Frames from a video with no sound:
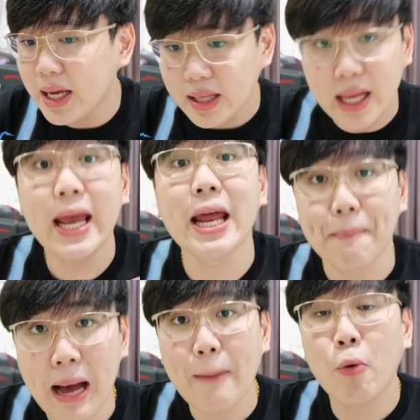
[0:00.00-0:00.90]
ได้เห็น
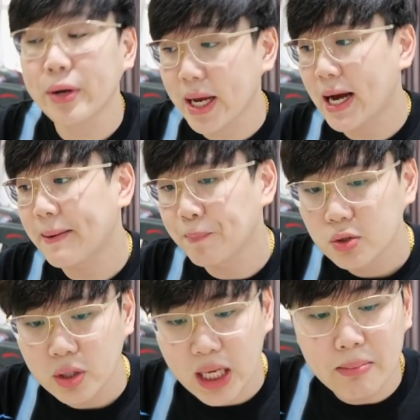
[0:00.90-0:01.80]
ภาพพวกนี้กันจ
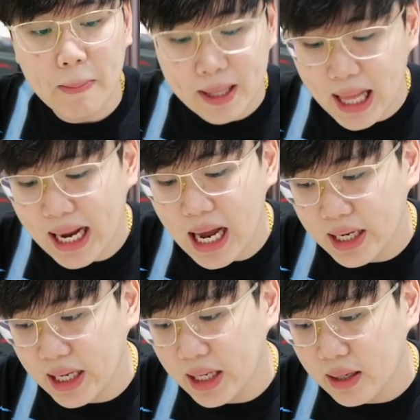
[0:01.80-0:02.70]
นคิดมาเป็นรายการ
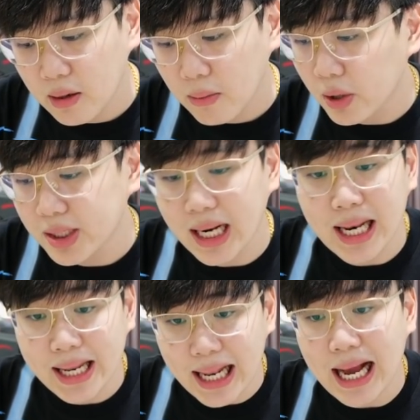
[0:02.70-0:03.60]
นี้เพราะฉะนั้น
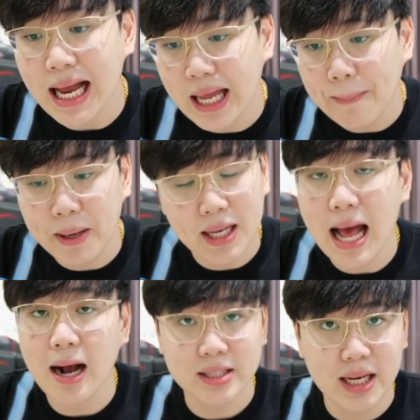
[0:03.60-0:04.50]
ในรายการเนี้ยปีหน้า
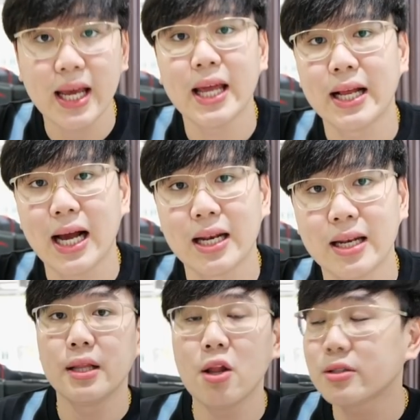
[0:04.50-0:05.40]
ก็จะได้เห็นกัน
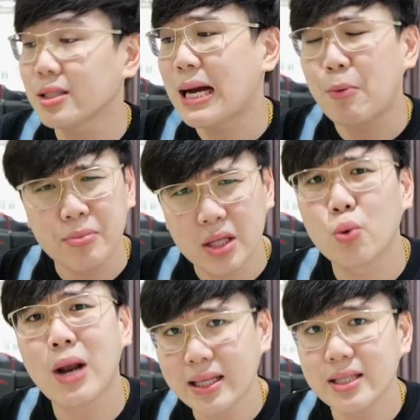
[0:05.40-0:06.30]
นอกจากผมติดธุ
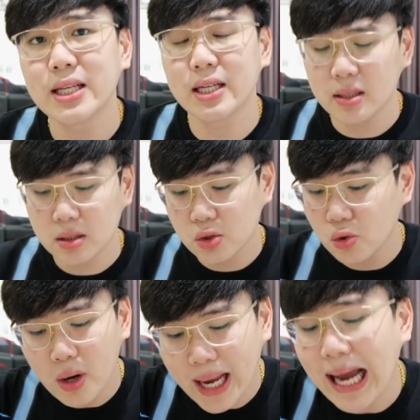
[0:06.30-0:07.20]
ระจริงๆช่
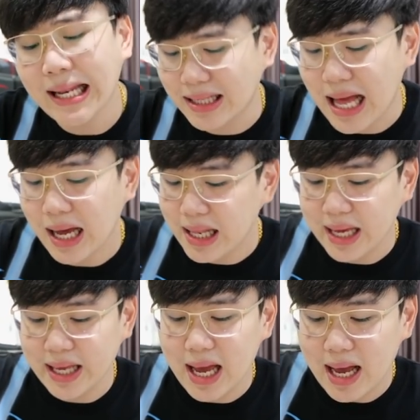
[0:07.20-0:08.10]
วงแข่งหนักๆอะไร
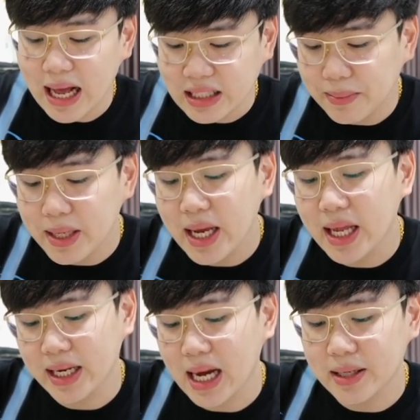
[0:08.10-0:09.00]
เงี้ยอาจจะไม่ได้เห็น
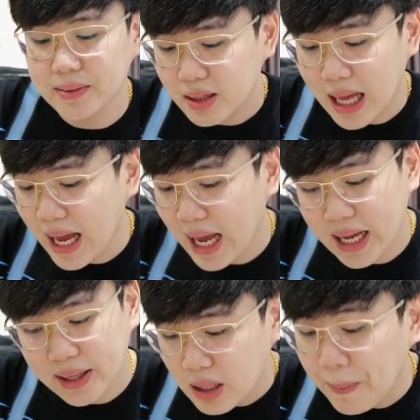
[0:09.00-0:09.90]
กันแต่
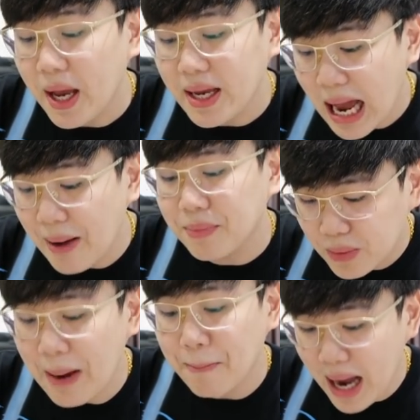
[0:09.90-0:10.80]
จะพยายาม
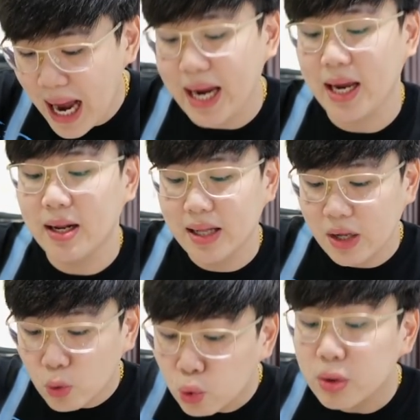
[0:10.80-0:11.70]
ทำมาให้ใน
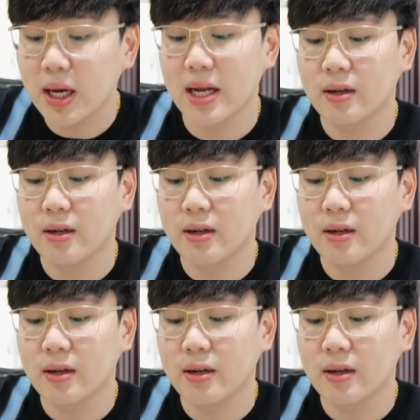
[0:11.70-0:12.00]
ทุกๆเดือน